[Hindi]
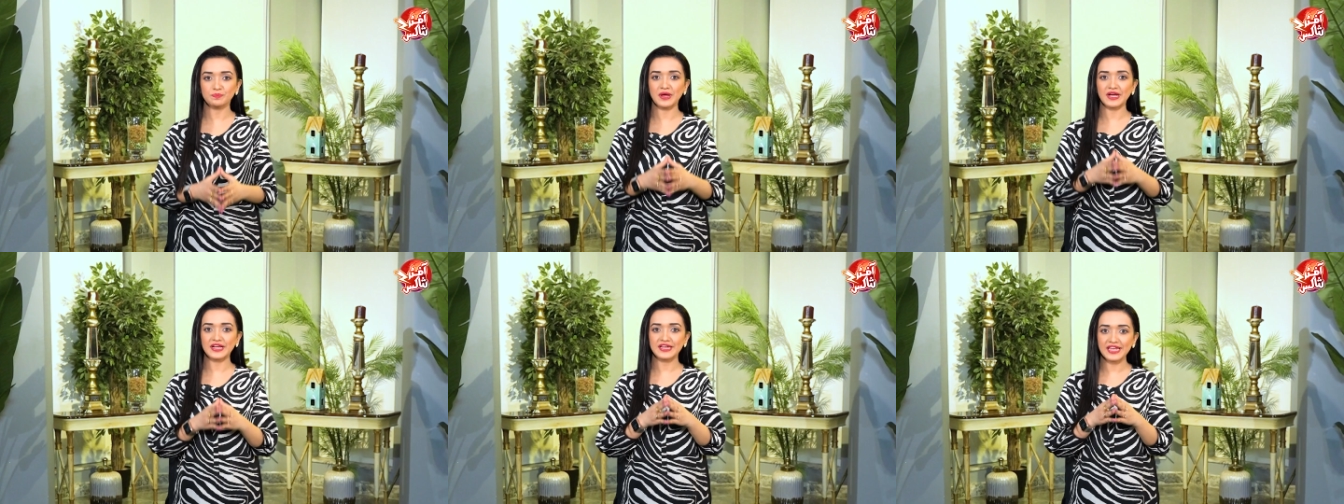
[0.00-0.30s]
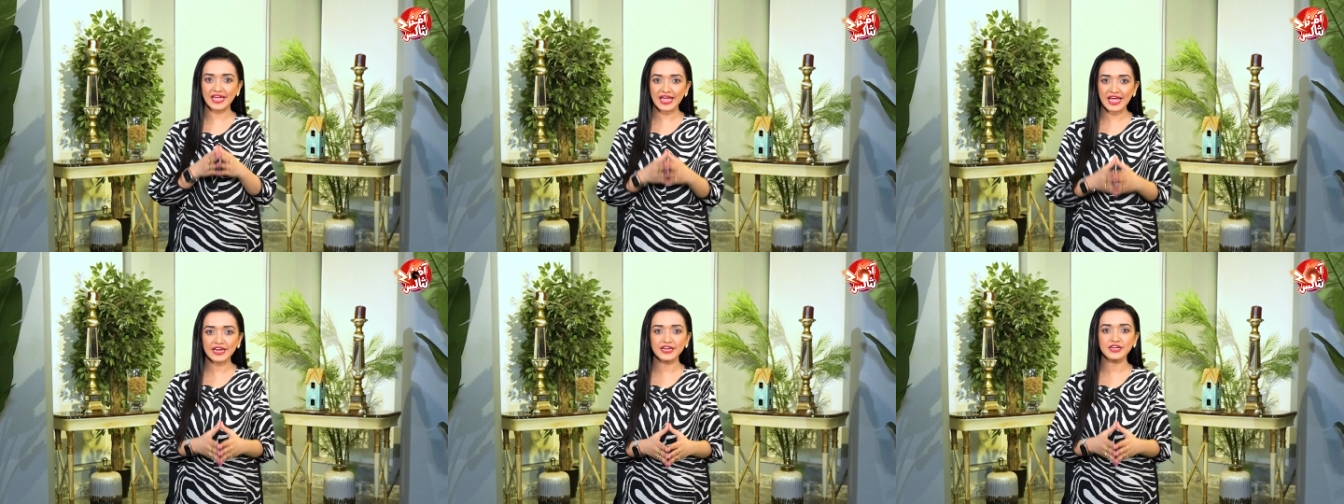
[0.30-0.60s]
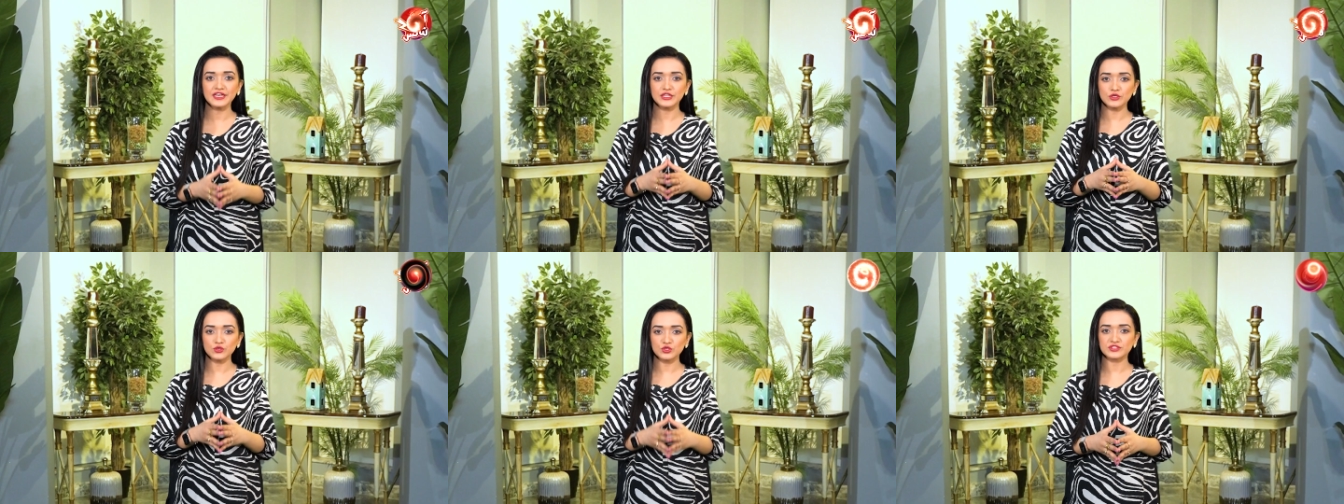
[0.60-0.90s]
बगैर
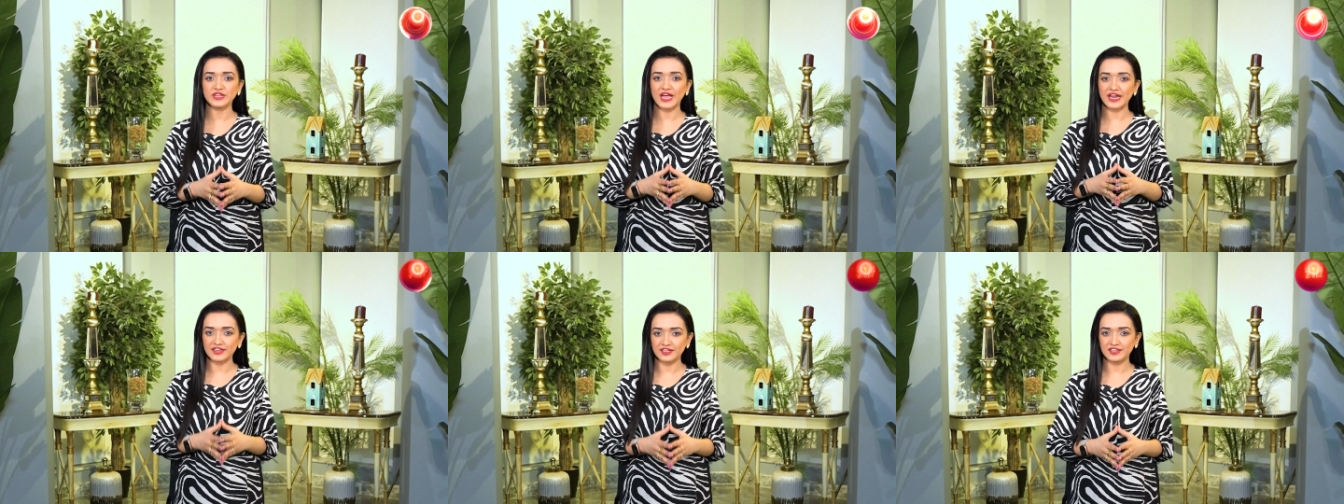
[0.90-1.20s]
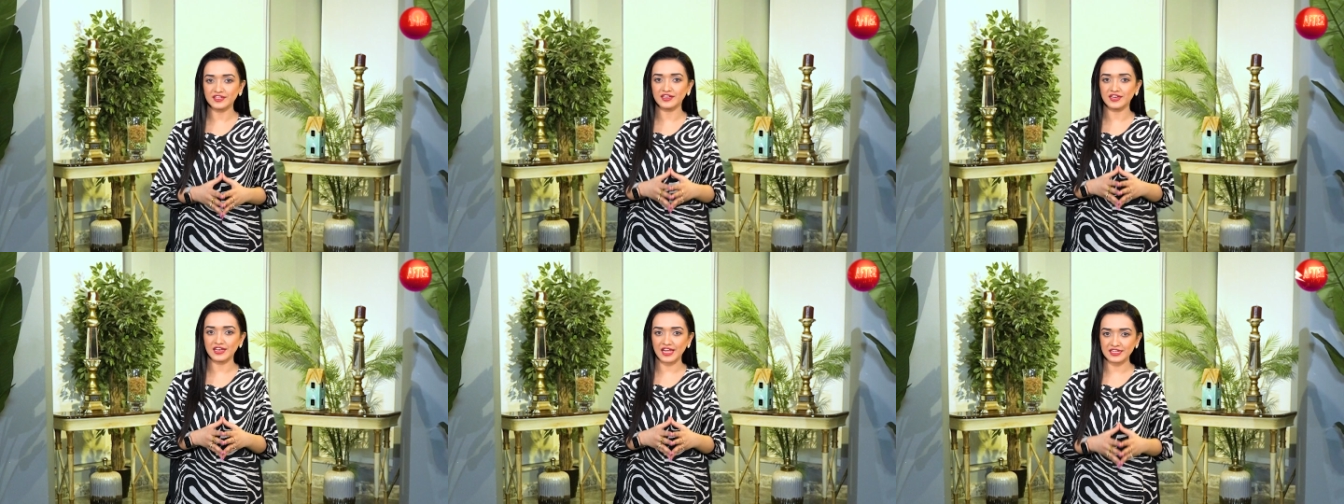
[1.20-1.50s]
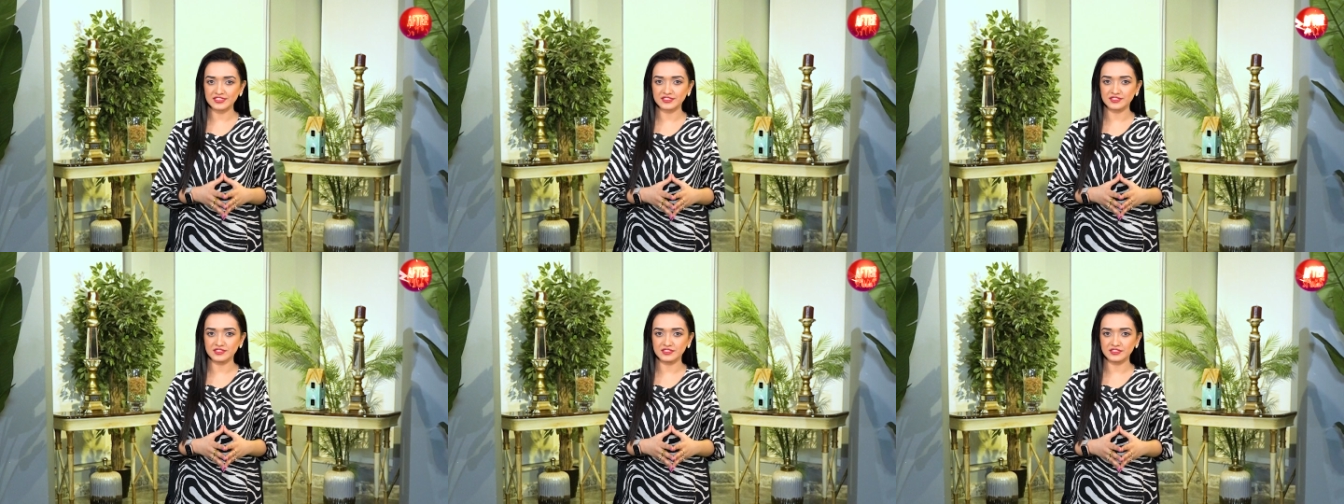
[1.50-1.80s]
न्यूज कैटेगरी
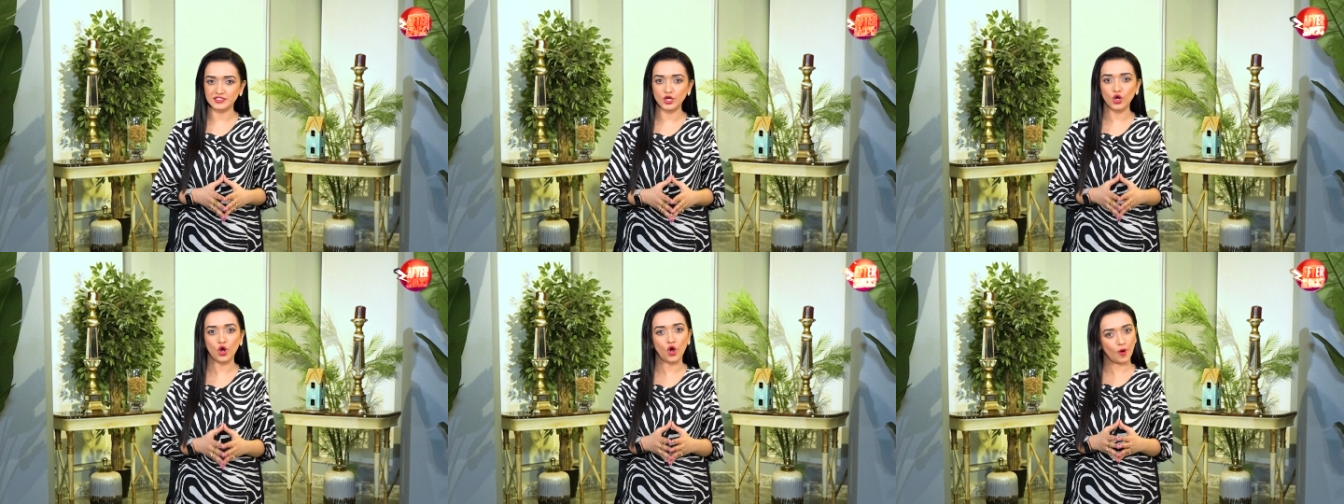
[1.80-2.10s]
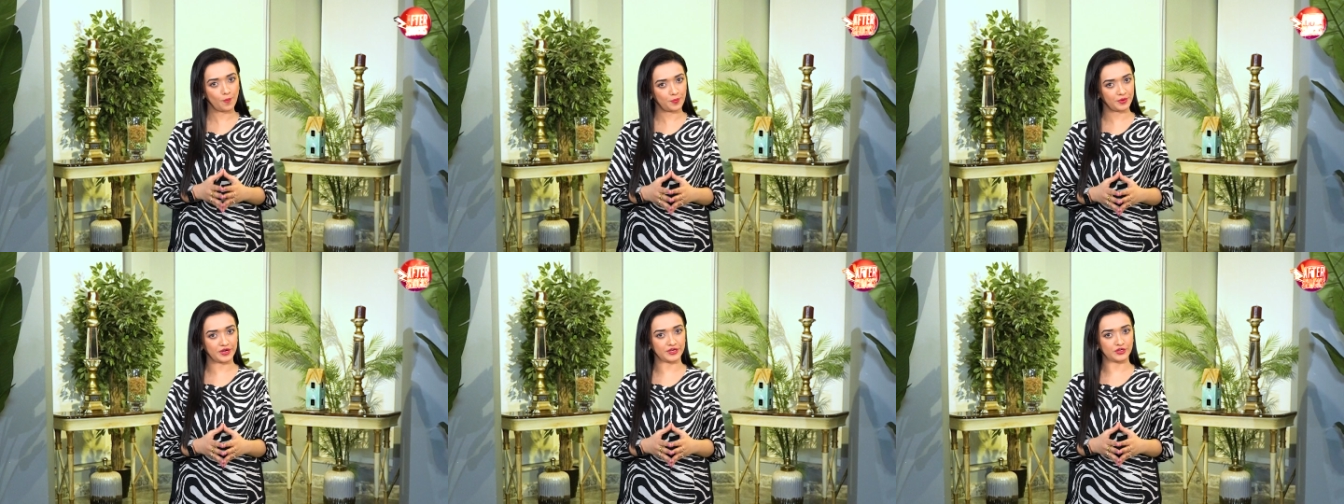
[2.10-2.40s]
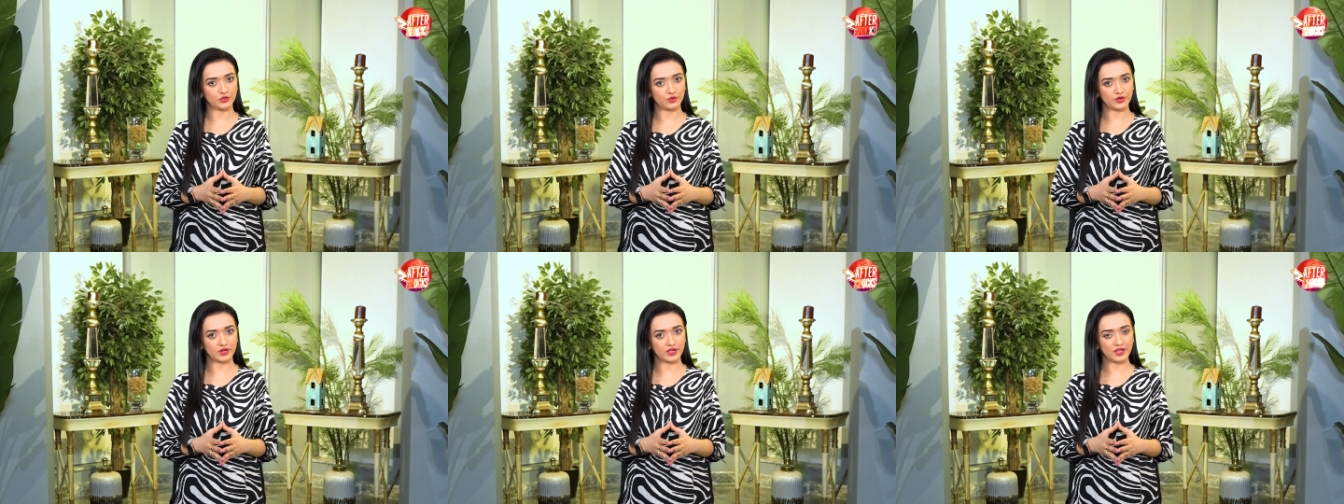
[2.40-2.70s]
लाइसेंस के
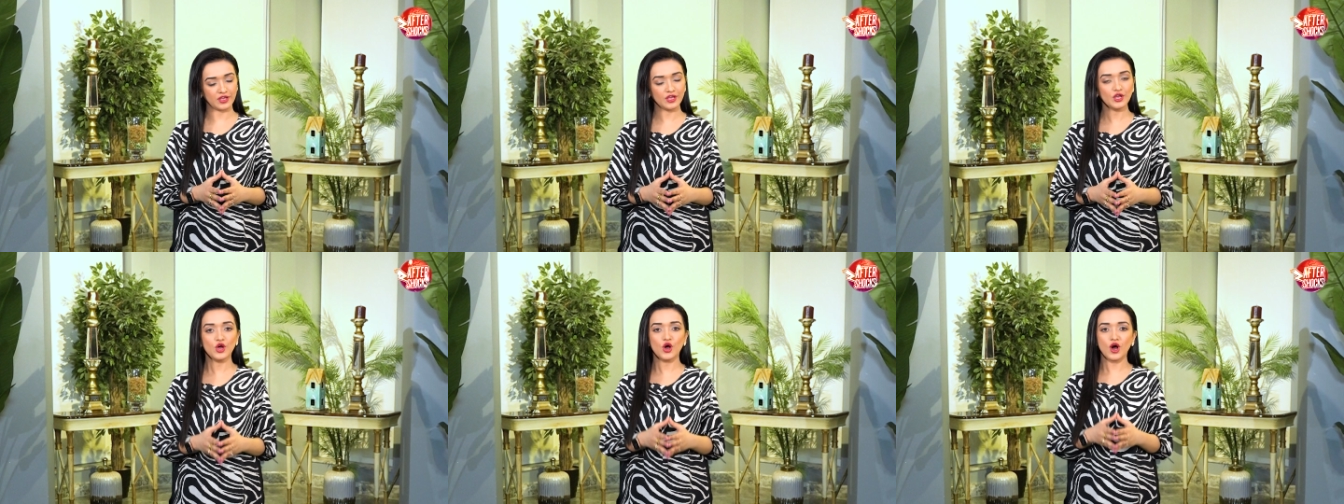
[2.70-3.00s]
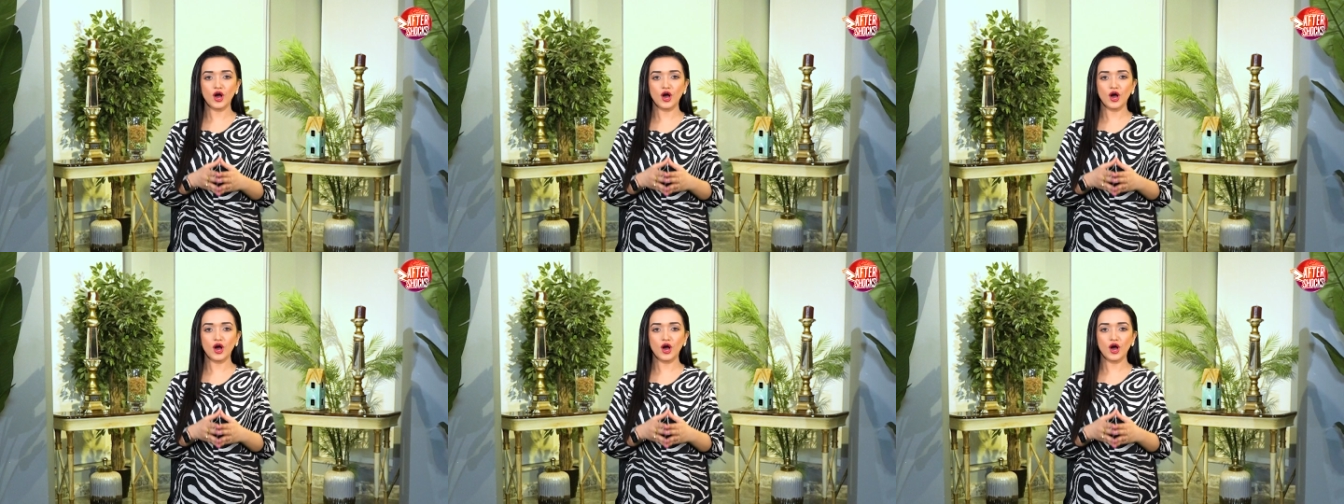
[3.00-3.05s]
ऑपरेट हो रहा है